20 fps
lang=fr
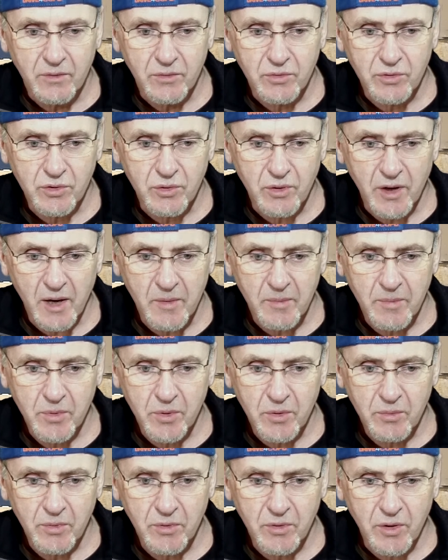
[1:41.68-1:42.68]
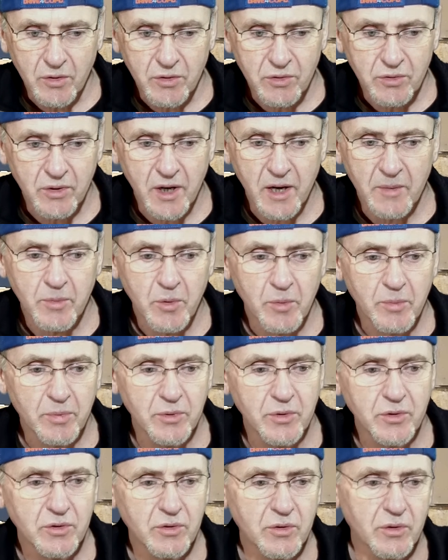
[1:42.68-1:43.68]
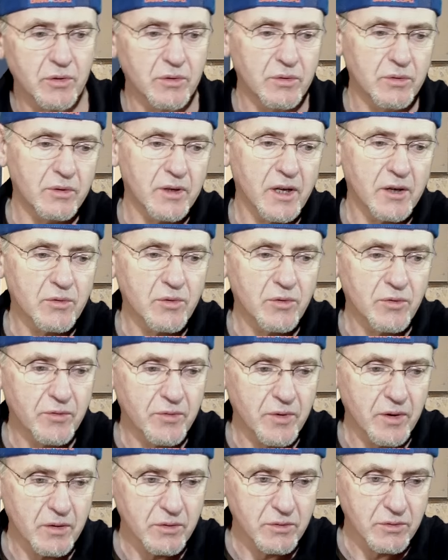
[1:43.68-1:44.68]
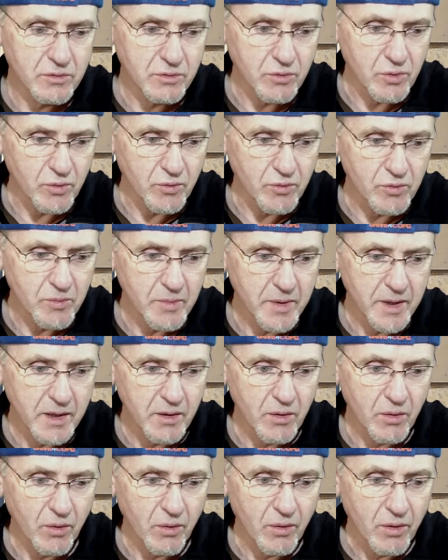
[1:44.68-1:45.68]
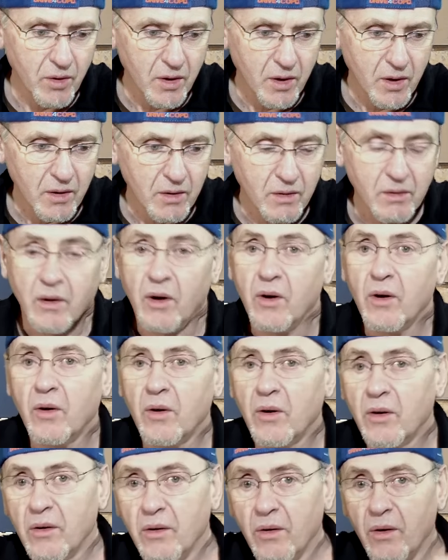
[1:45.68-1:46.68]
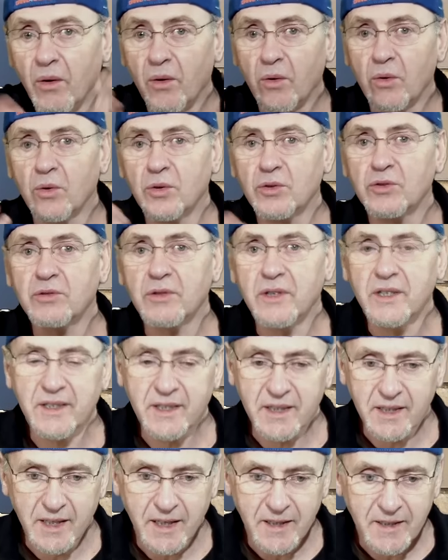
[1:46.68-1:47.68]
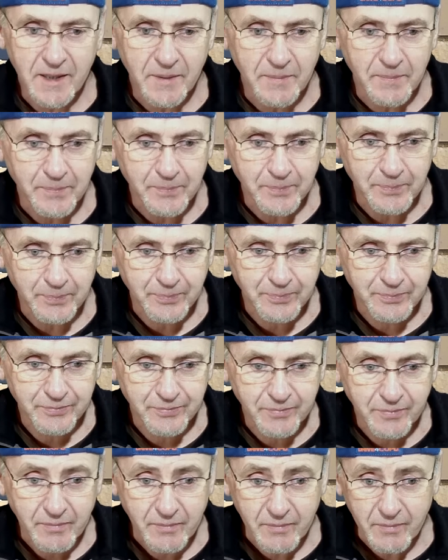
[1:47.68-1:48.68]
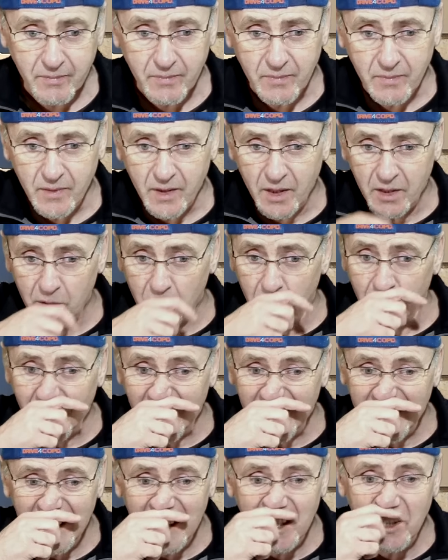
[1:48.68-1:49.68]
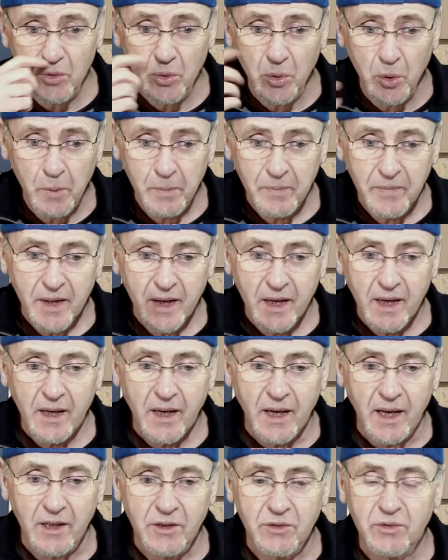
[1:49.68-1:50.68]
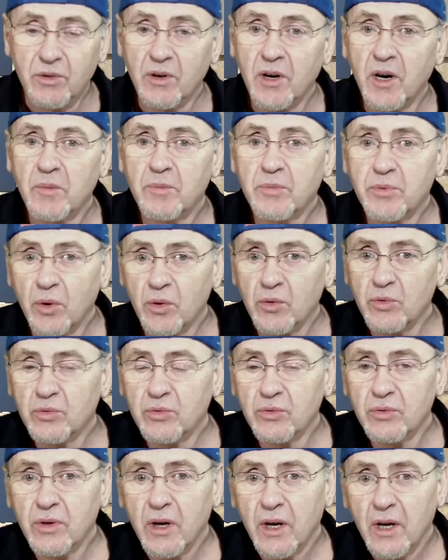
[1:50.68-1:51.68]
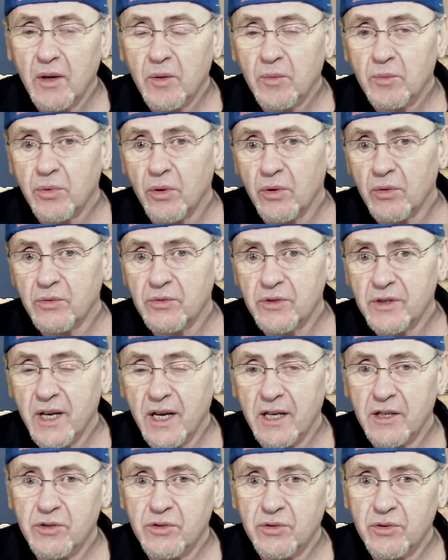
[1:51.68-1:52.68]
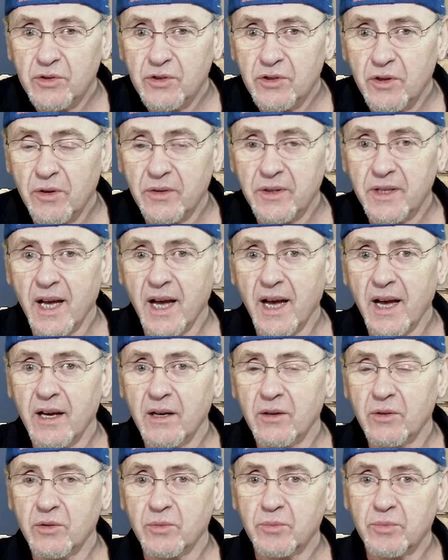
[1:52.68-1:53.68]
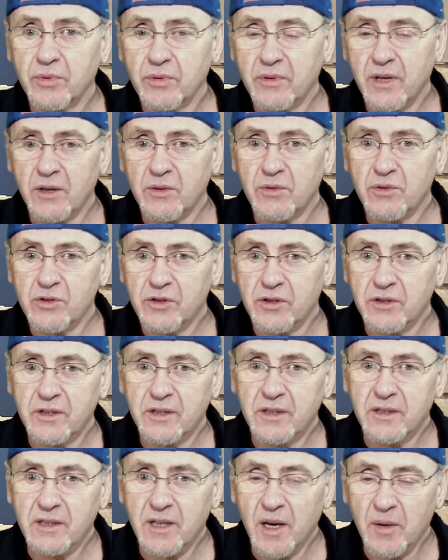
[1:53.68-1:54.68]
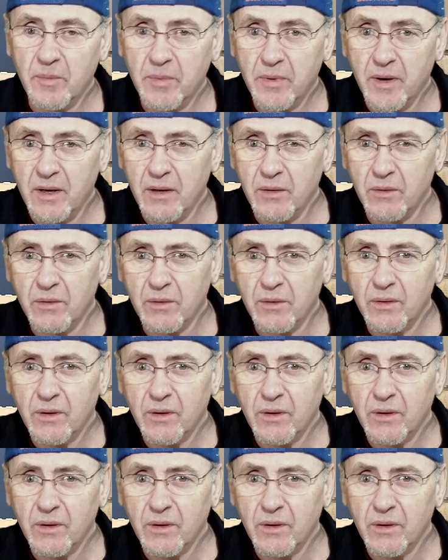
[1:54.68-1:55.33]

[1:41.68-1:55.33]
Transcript: Vous saurez un peu, saurez un peu plus que euh, quelquefois euh, ce qu'on vous met euh, en, en gros sur l'étiquette. Donc la D2, elle sera pour nous, pour l'usage standard, pour quelque chose qui ne sera pas